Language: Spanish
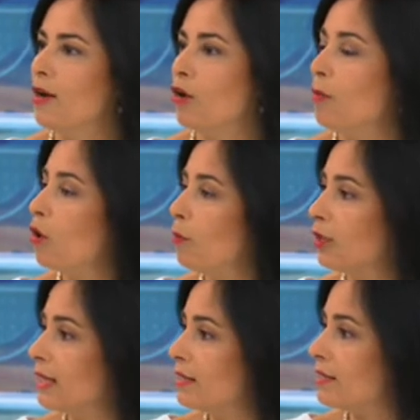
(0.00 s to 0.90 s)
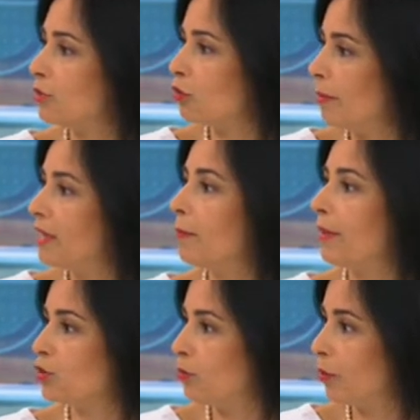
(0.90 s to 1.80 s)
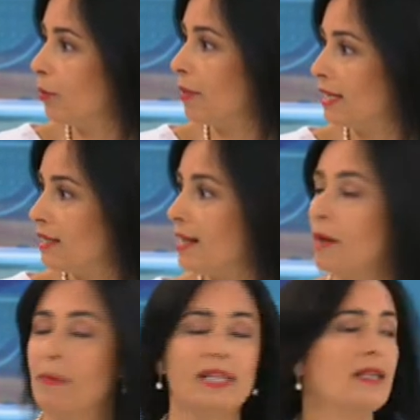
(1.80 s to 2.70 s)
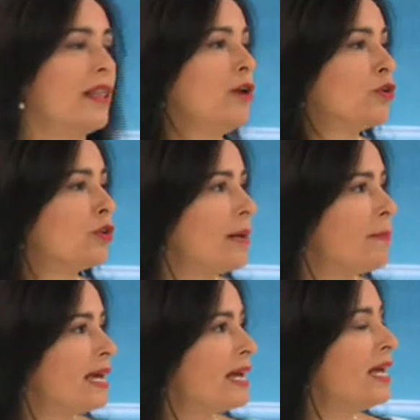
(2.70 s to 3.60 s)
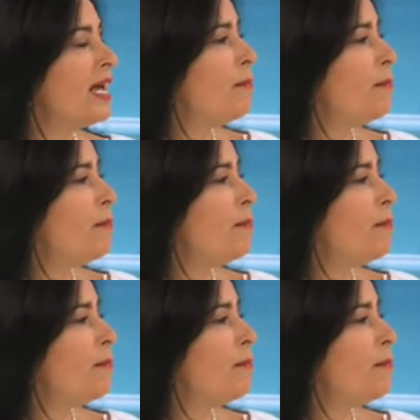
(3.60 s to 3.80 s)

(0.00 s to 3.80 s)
cómo comportarse sexualmente para su propio placer y el placer del otro también.